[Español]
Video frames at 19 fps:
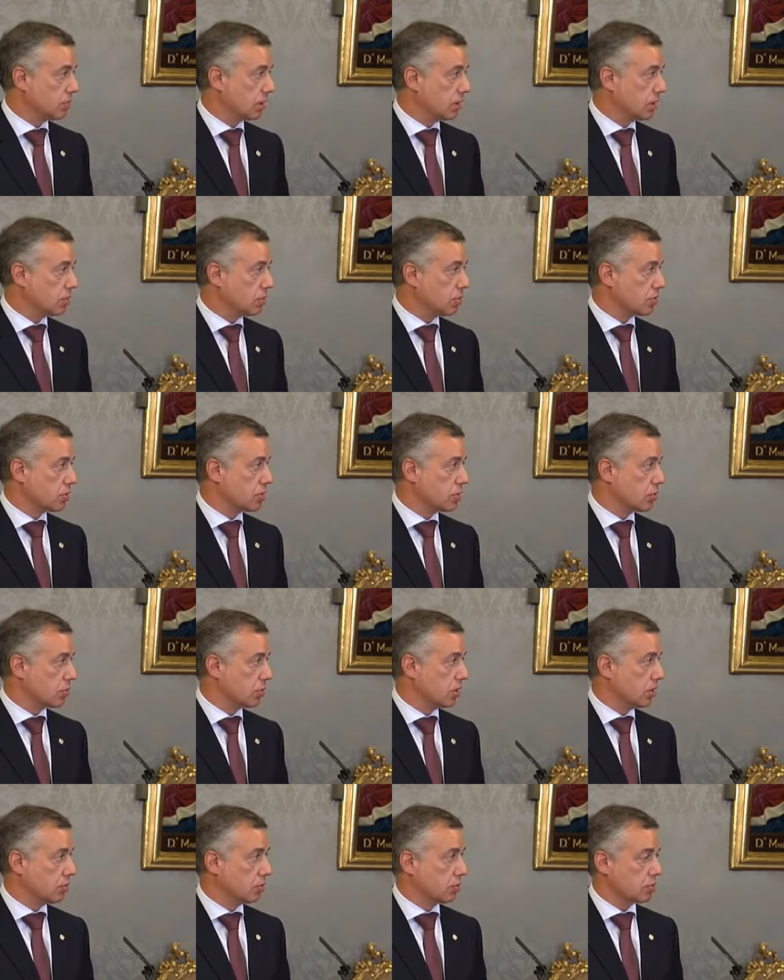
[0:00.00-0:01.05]
derechos
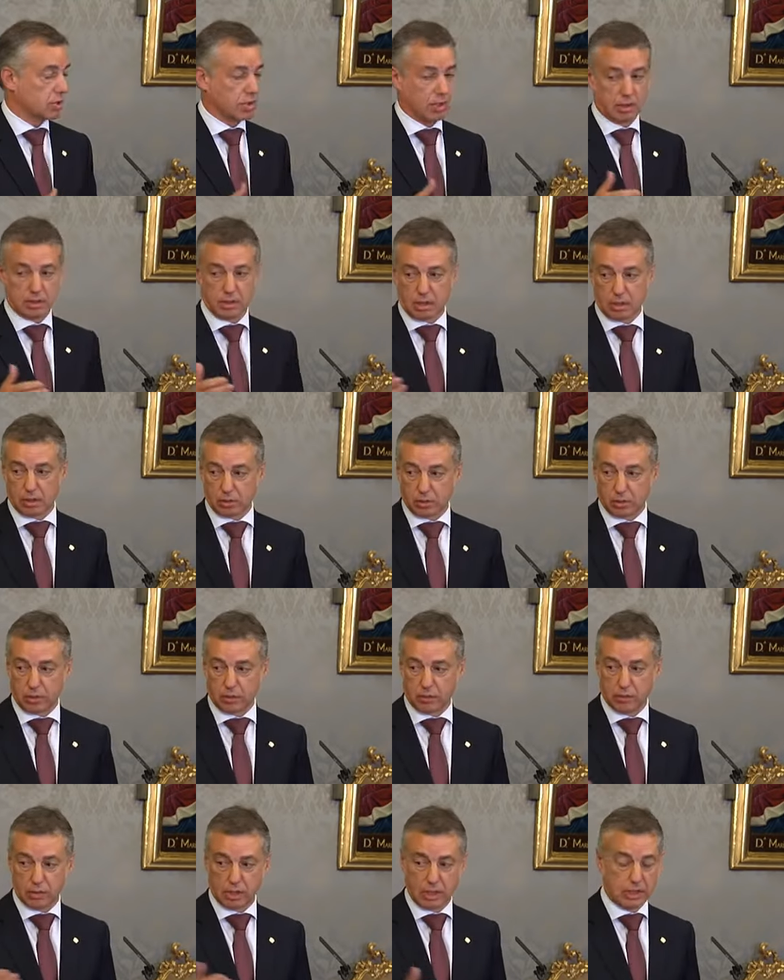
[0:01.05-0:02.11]
históricos del territorio
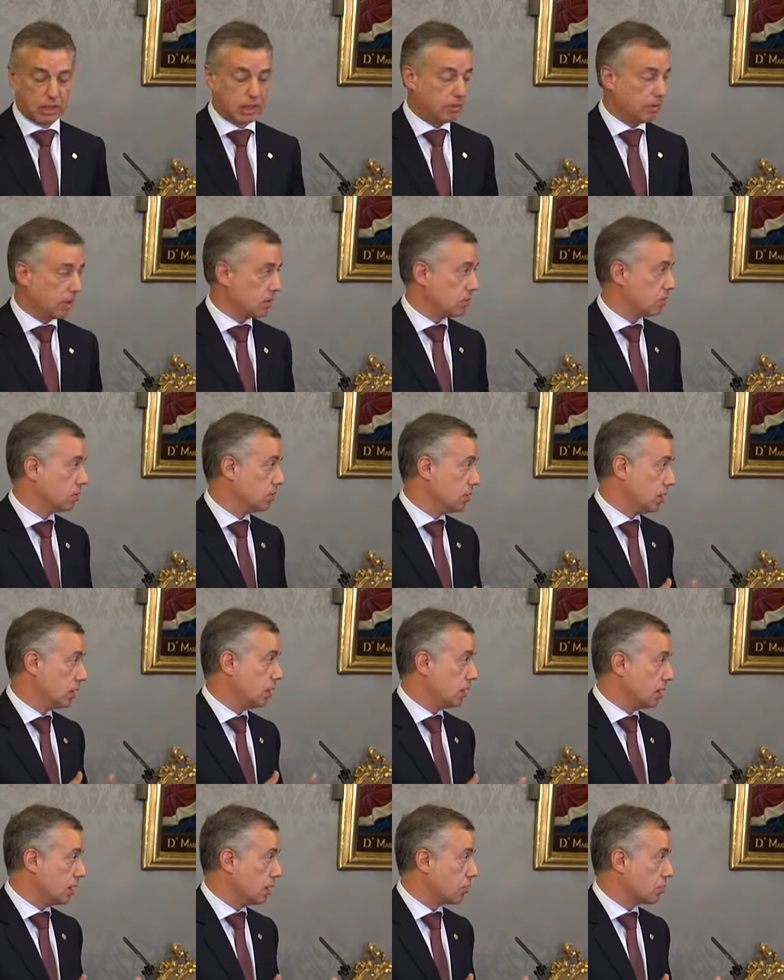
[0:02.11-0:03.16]
foral navarro y
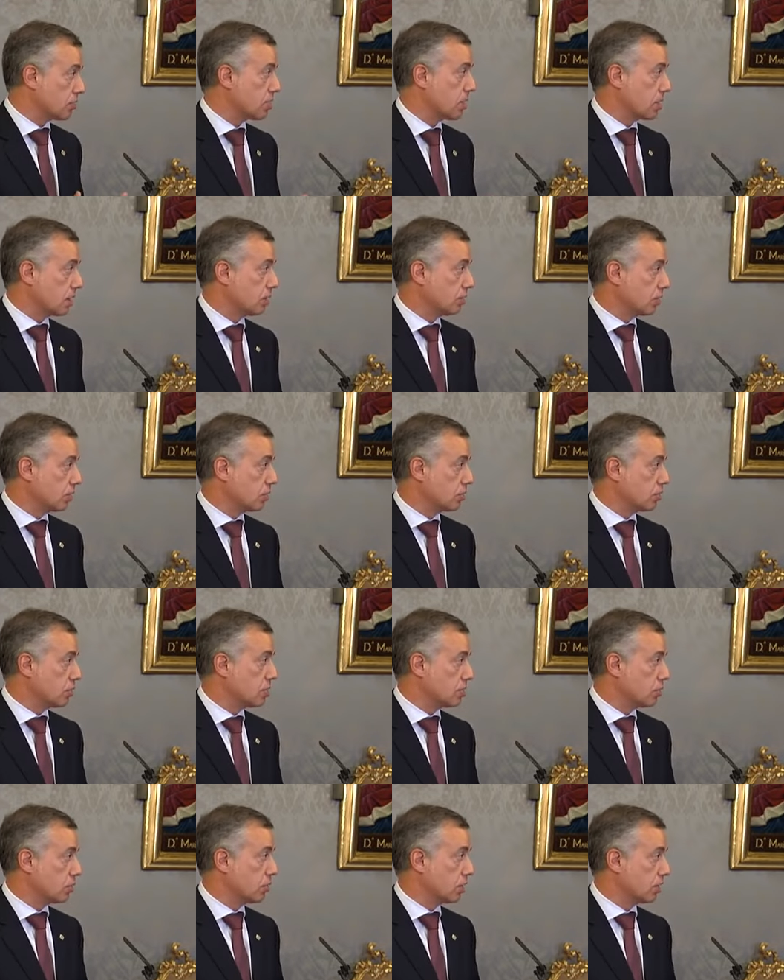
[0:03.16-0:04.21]
de los territorios
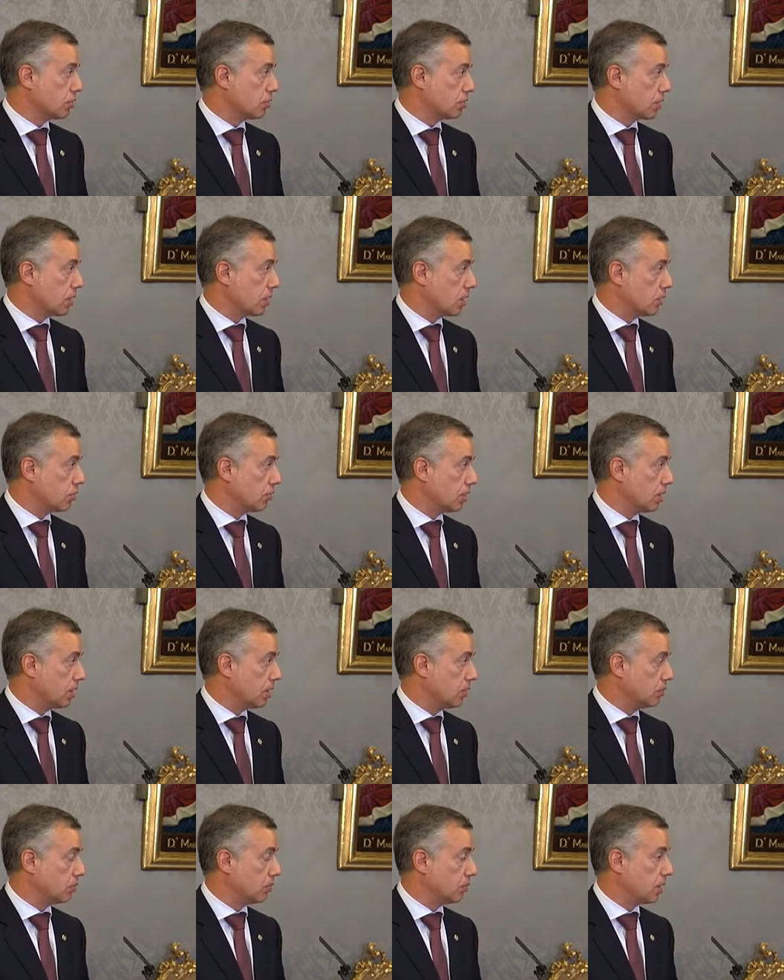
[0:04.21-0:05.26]
históricos de la comunidad
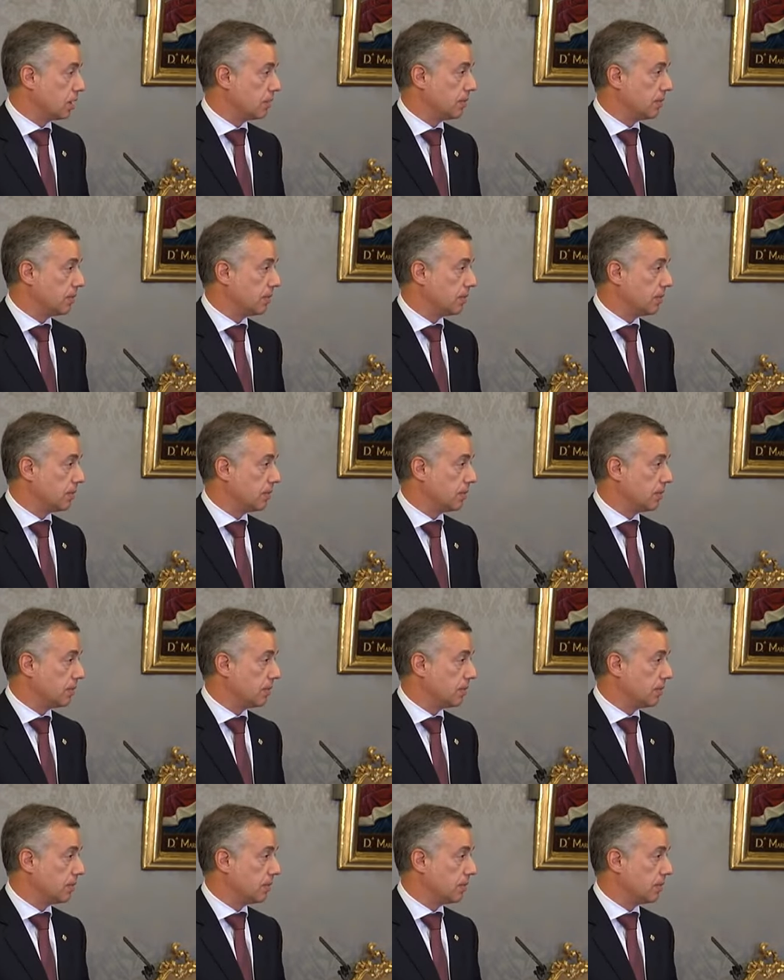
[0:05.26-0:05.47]
autónoma del